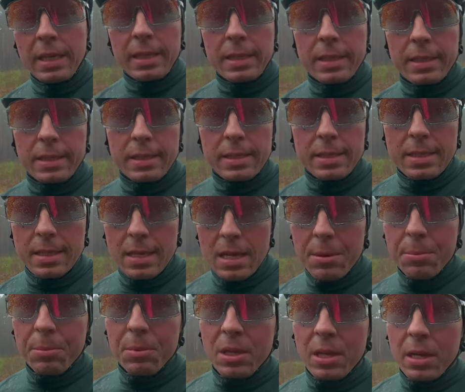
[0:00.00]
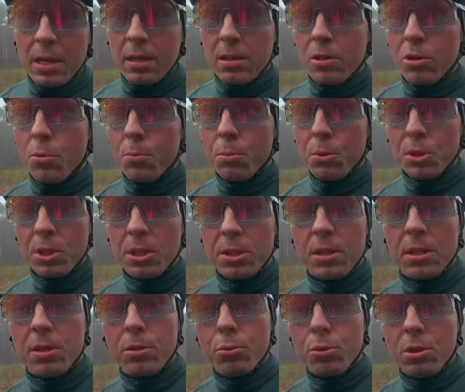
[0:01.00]
e, sam na
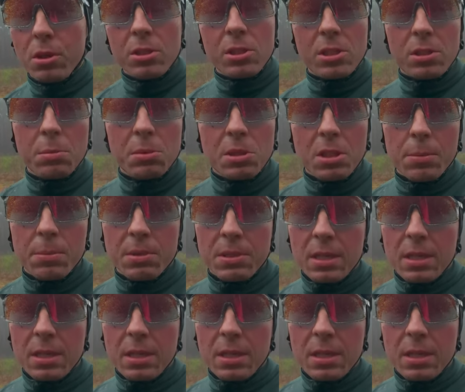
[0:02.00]
komponentach, które gdzieś mi tam